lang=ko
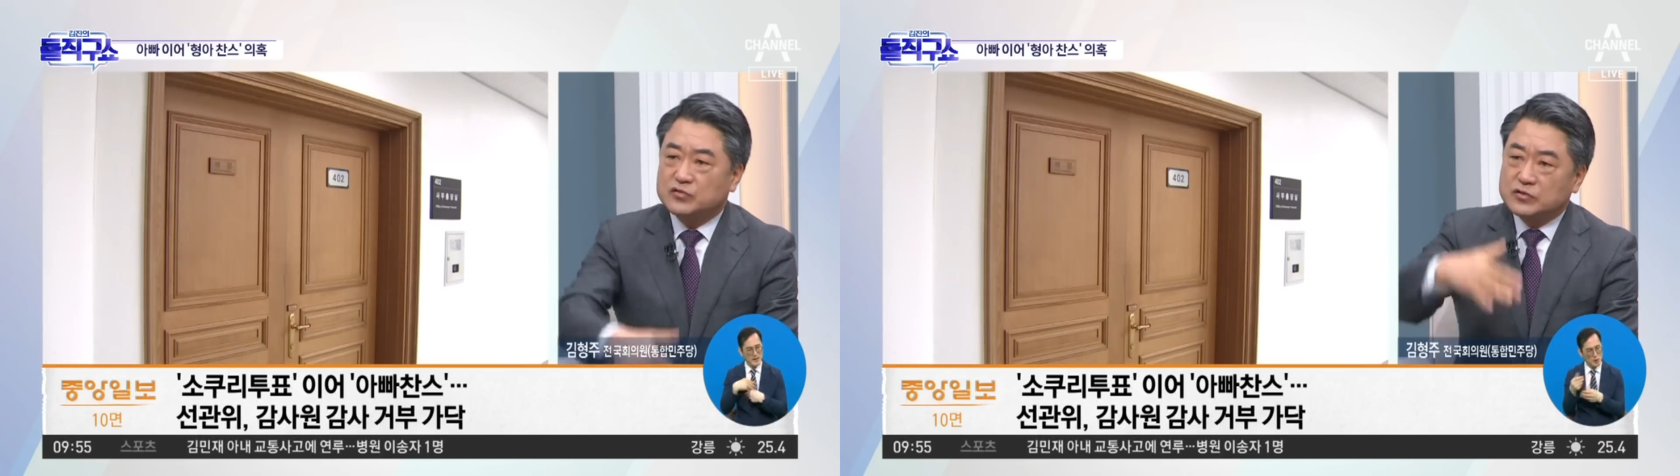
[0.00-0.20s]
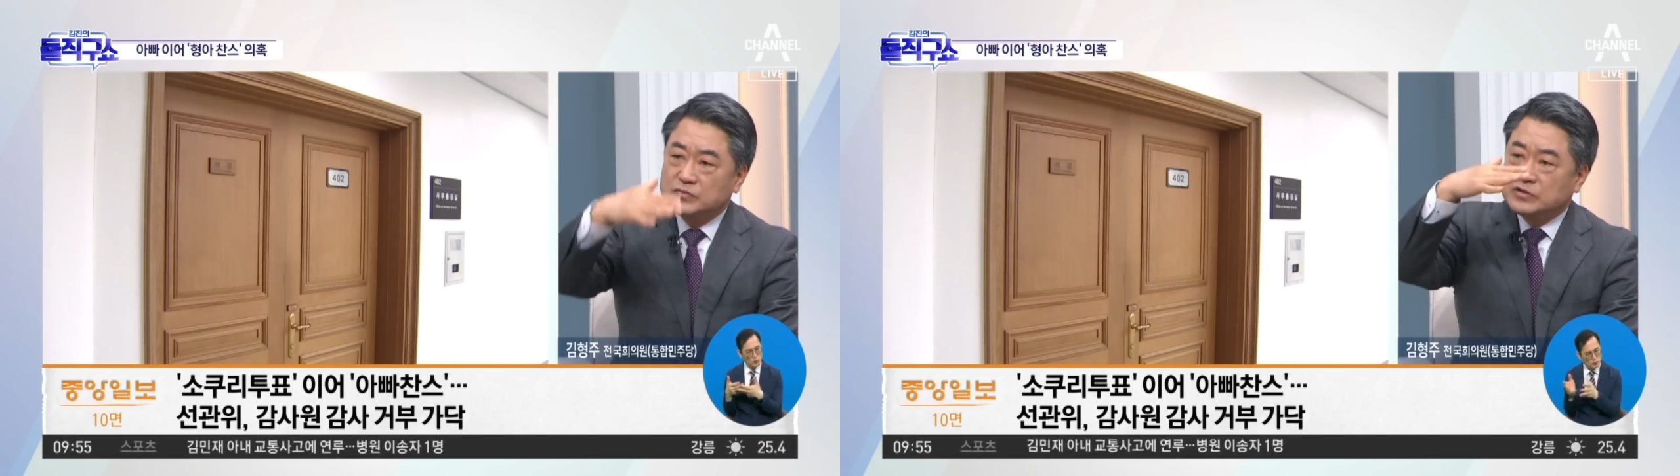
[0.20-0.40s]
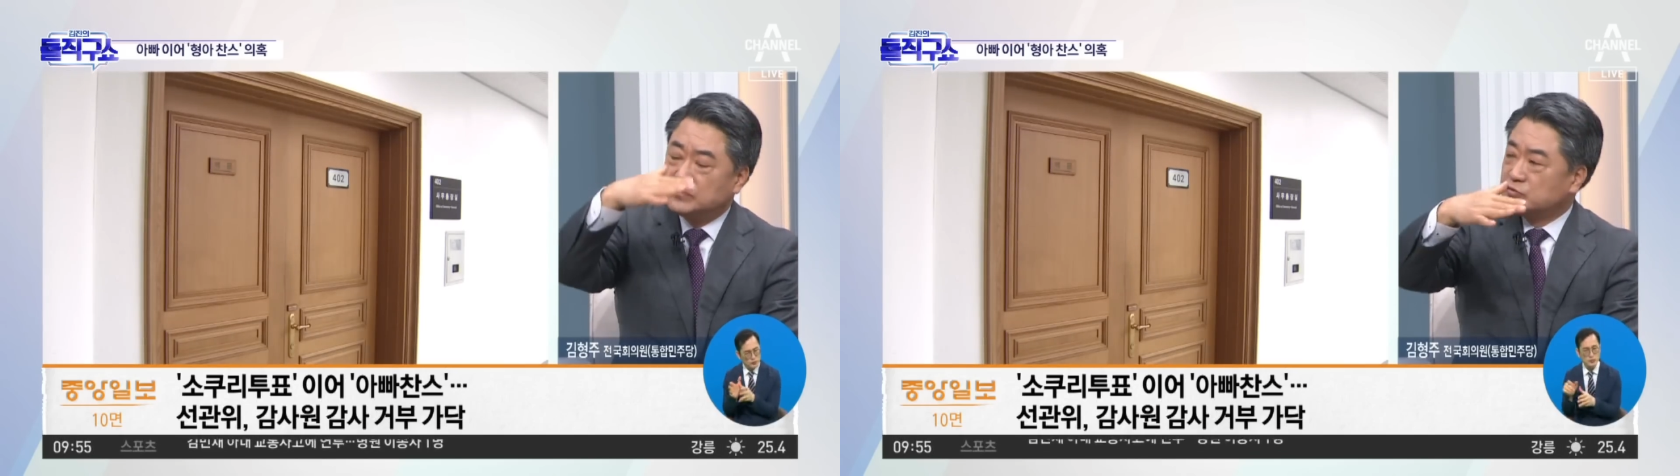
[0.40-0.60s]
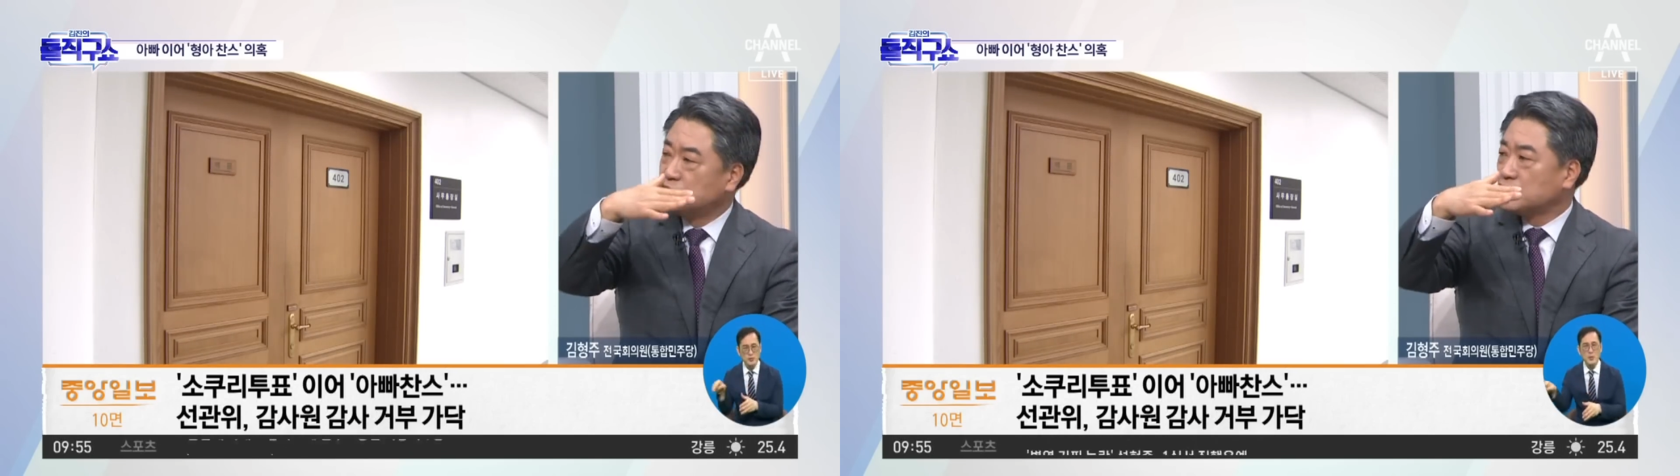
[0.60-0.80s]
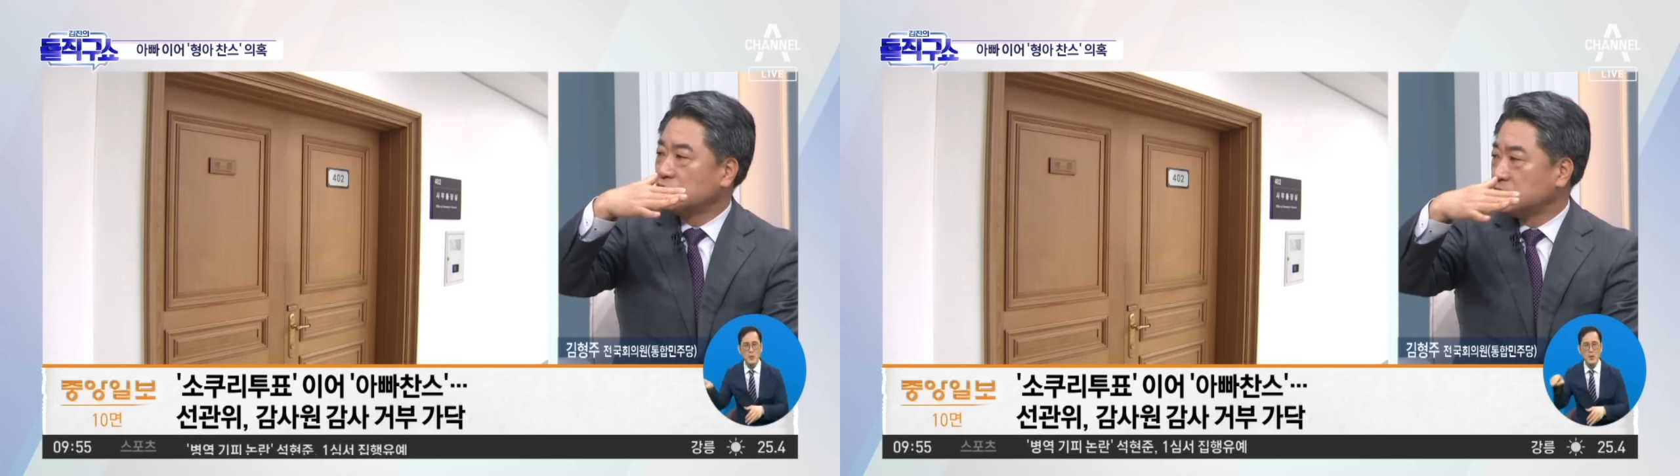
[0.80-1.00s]
조금 더
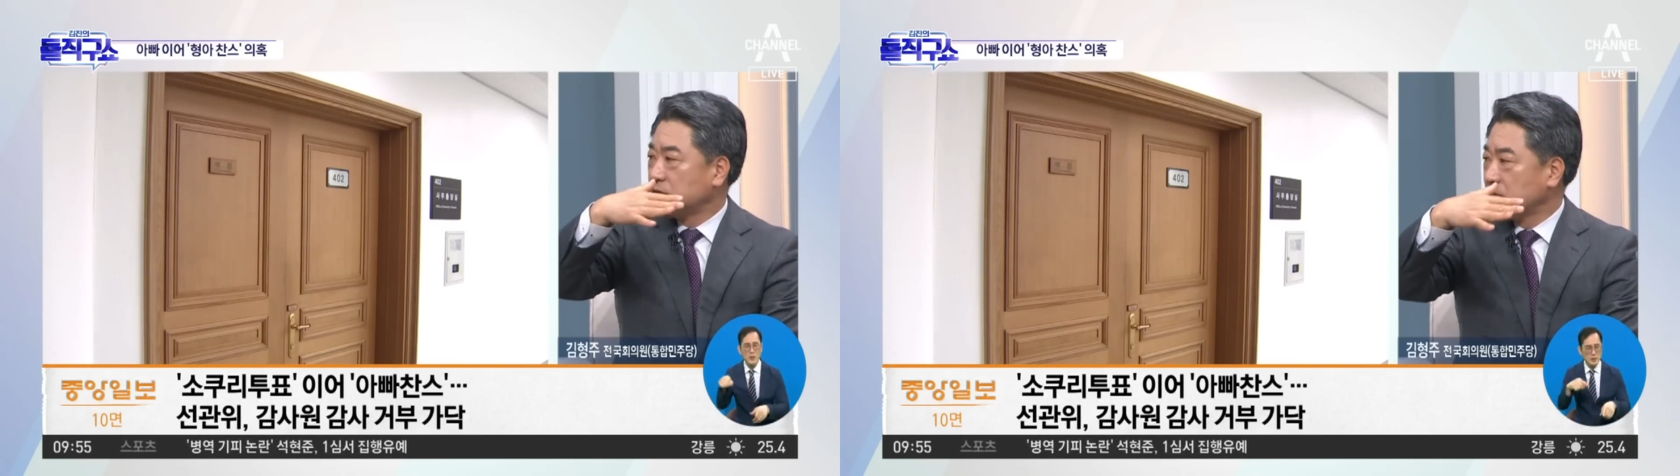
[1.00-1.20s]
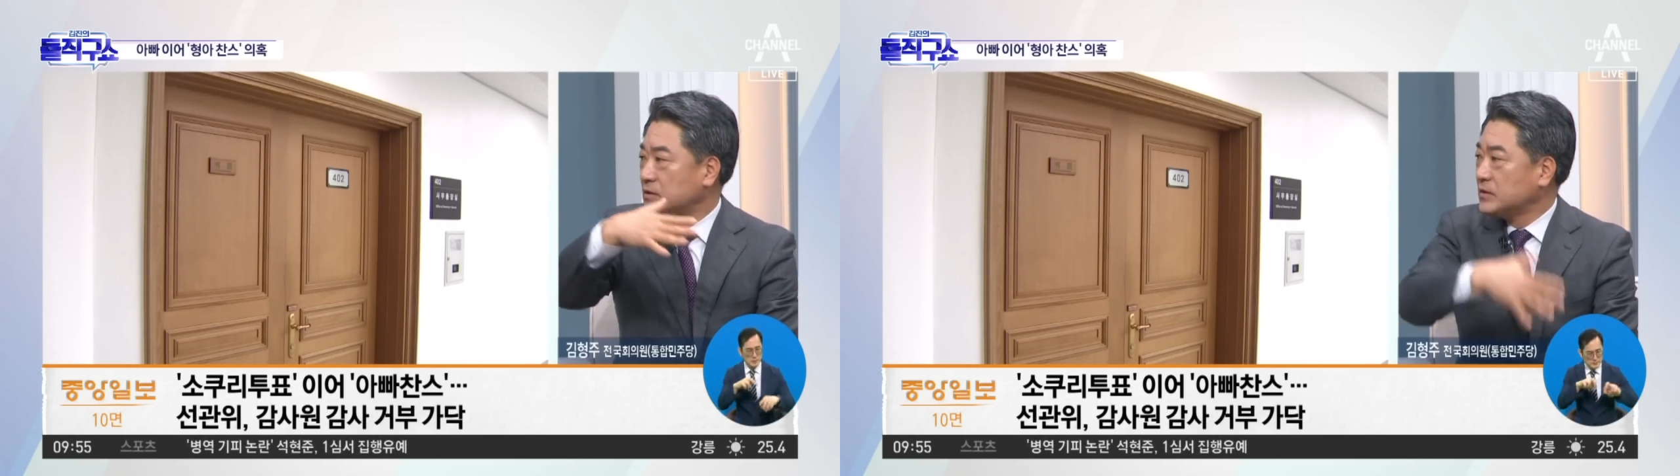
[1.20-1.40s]
문턱을